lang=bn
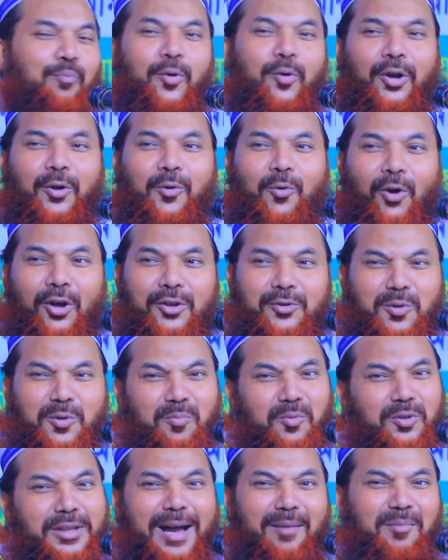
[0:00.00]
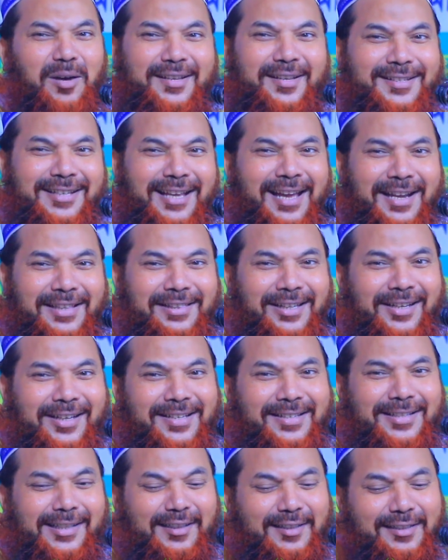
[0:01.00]
পরে কয়জন বোধহয় আমার চেহারা
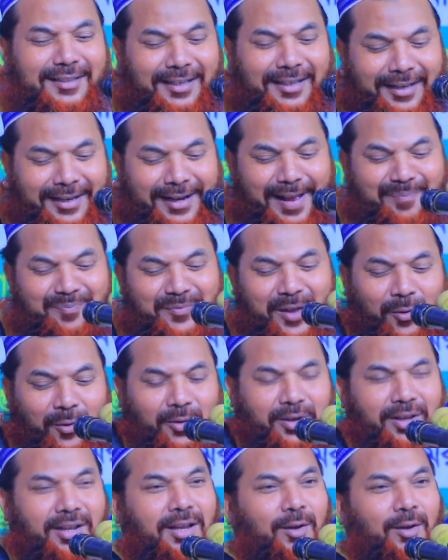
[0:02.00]
দেখে চিনছে রামদাও